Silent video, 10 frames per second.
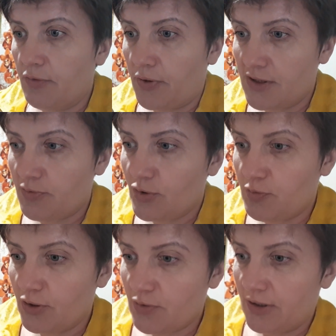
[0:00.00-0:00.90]
в принципе,
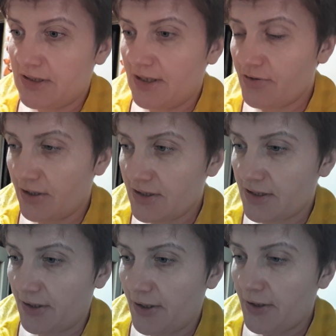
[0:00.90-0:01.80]
успел спотеть в
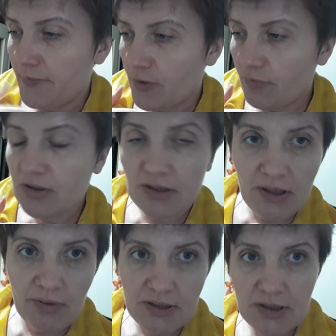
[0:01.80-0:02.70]
конце. Ну, видно,
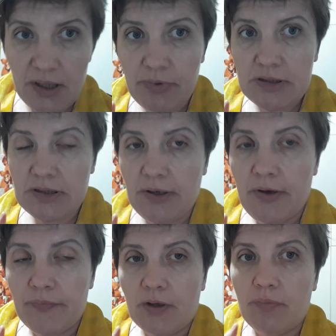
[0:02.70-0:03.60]
там расслабился,
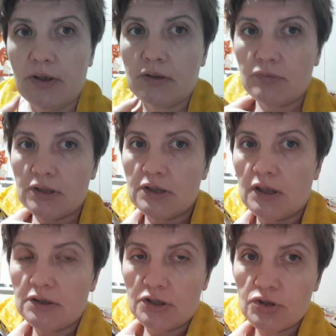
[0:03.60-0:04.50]
поэтому надо
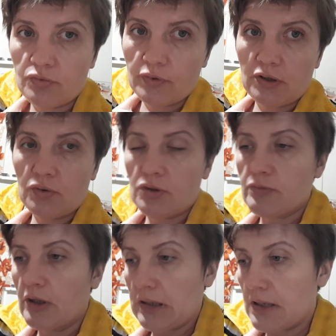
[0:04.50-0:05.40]
как-то еще
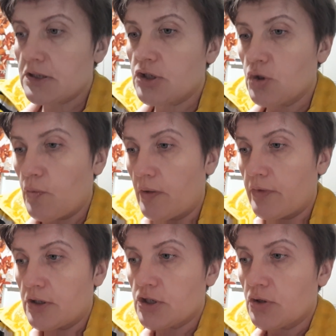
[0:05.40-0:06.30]
смотреть еще
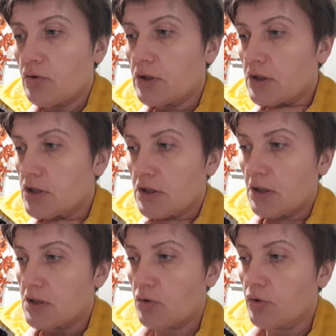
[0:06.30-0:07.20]
поменьше. Ну, это
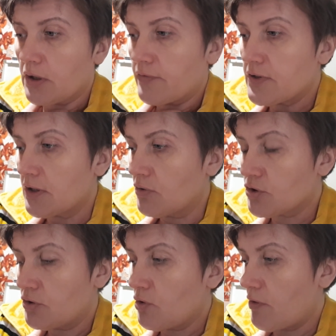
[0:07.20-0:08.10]
рассчитать. Куртки все
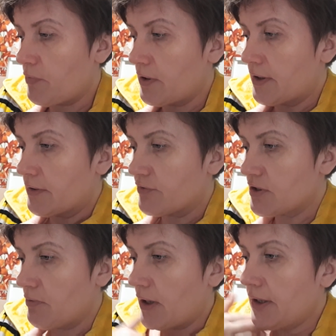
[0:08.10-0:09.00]
тоже дома половина
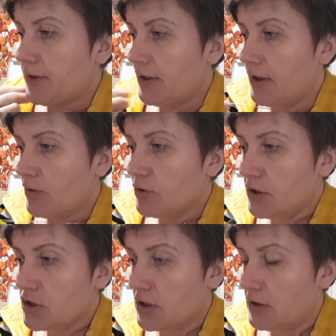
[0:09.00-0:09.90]
все маленькие,
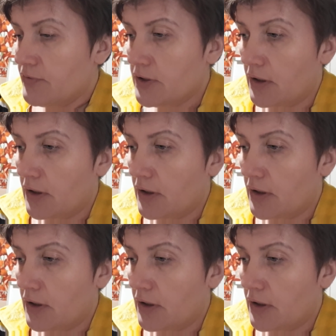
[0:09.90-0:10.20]
короткие, штаны все